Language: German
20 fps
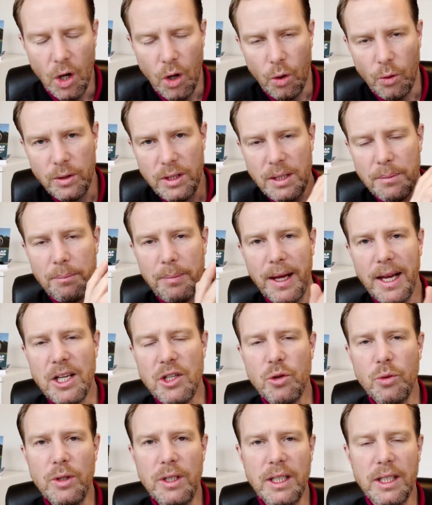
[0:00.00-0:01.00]
Und die
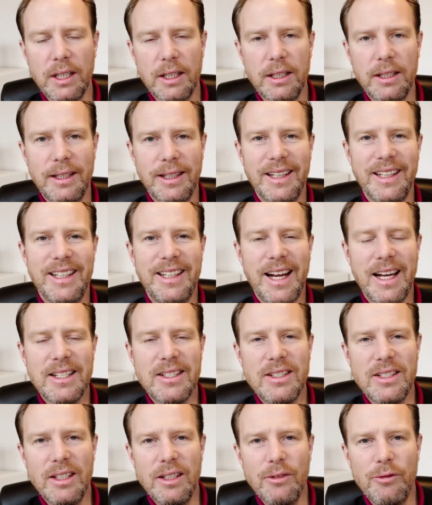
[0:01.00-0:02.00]
B-Turniere,
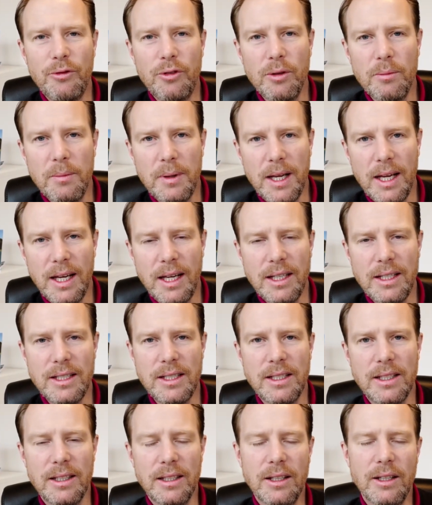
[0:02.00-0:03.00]
das sind für
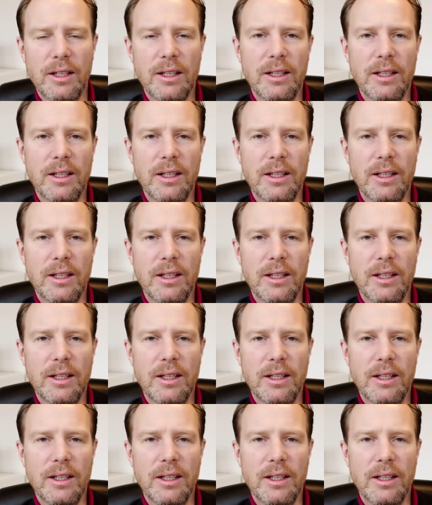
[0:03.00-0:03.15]
mich